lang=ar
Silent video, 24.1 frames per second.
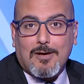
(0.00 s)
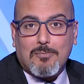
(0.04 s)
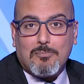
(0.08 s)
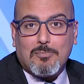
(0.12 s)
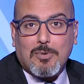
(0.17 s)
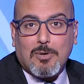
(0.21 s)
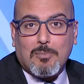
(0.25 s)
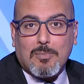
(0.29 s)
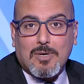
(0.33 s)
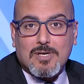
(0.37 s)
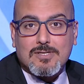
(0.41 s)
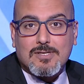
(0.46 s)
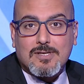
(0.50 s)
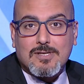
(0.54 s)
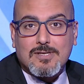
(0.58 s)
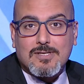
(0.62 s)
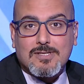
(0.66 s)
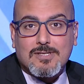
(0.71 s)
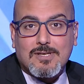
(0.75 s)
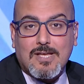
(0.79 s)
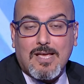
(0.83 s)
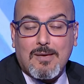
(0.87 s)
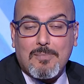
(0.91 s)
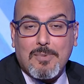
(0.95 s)
مصر
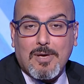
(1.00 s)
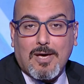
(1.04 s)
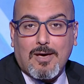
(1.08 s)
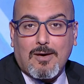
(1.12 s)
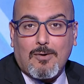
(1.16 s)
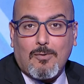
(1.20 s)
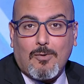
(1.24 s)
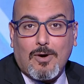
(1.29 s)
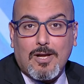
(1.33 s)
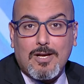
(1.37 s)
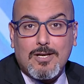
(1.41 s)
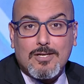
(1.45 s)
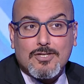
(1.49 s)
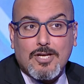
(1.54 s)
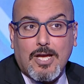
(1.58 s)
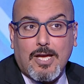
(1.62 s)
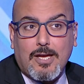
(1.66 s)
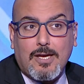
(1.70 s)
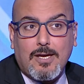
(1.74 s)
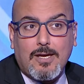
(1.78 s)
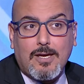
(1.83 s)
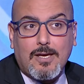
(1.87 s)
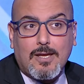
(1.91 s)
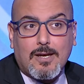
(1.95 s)
السابق
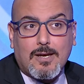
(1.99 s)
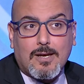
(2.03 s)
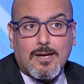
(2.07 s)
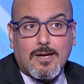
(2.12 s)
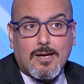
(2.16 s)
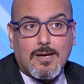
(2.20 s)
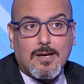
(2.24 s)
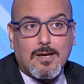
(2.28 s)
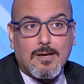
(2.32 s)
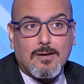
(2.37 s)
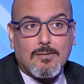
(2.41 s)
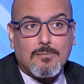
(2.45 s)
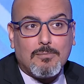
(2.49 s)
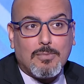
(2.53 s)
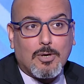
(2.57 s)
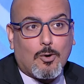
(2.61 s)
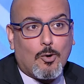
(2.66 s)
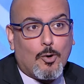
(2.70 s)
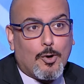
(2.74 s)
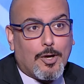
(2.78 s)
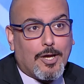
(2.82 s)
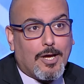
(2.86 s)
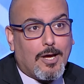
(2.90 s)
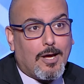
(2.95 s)
والشهير
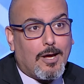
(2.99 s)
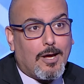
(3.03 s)
بكوريا.